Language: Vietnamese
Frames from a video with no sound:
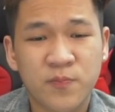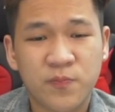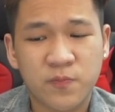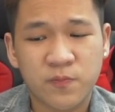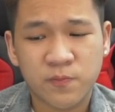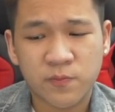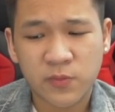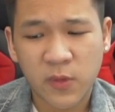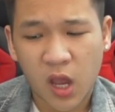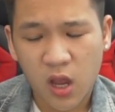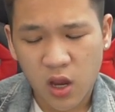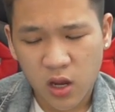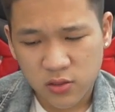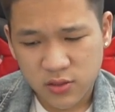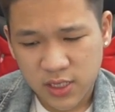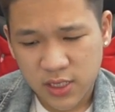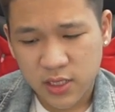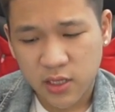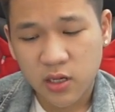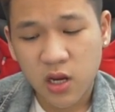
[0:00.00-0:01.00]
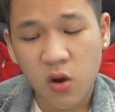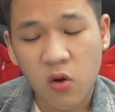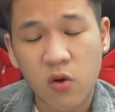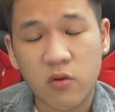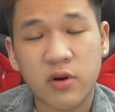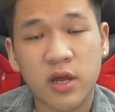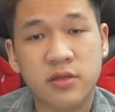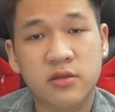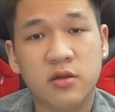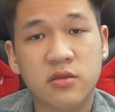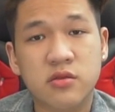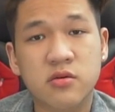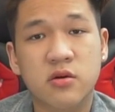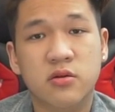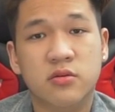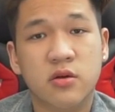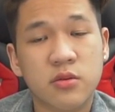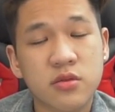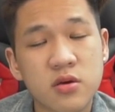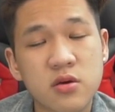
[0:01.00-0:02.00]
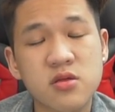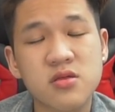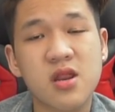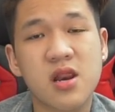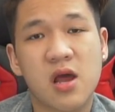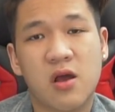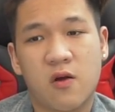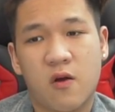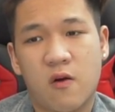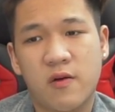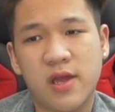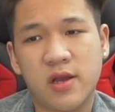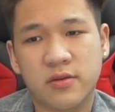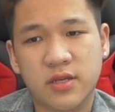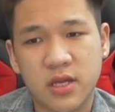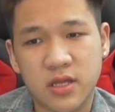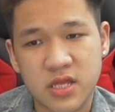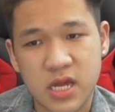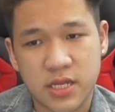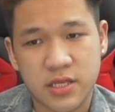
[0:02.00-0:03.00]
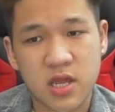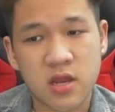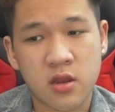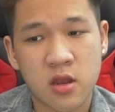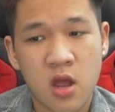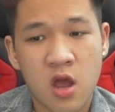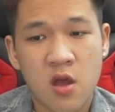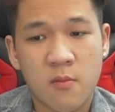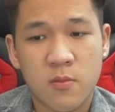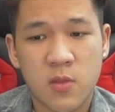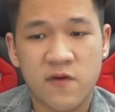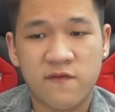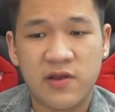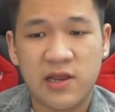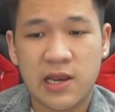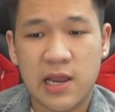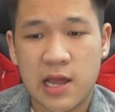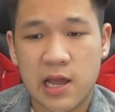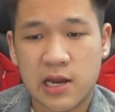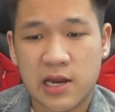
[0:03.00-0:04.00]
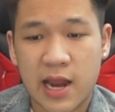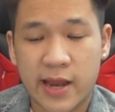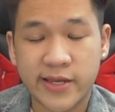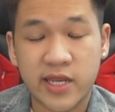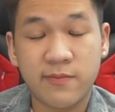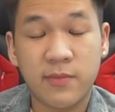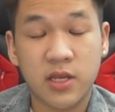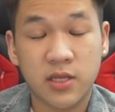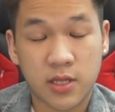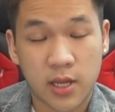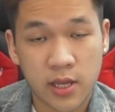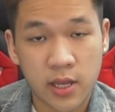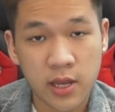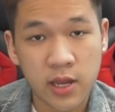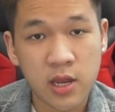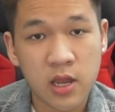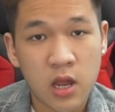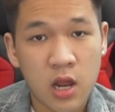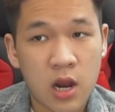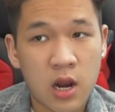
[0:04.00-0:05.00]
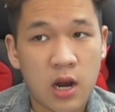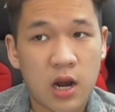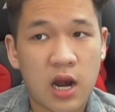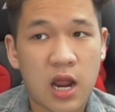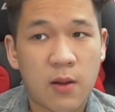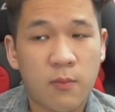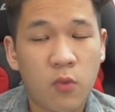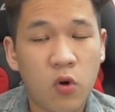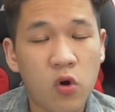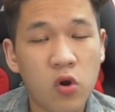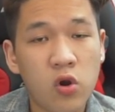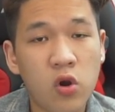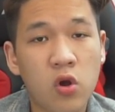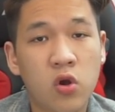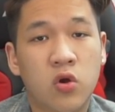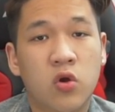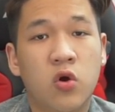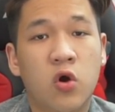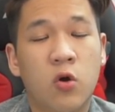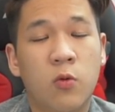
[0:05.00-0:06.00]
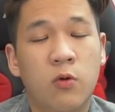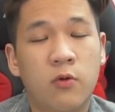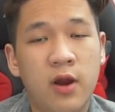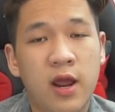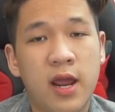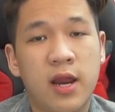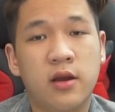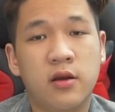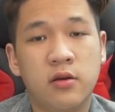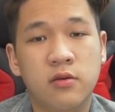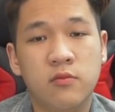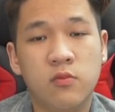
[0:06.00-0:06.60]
Um, thì cái câu hỏi này thực sự thực sự rất là khó để có thể giải thích bởi vì là cá nhân mình thấy là mỗi local brand,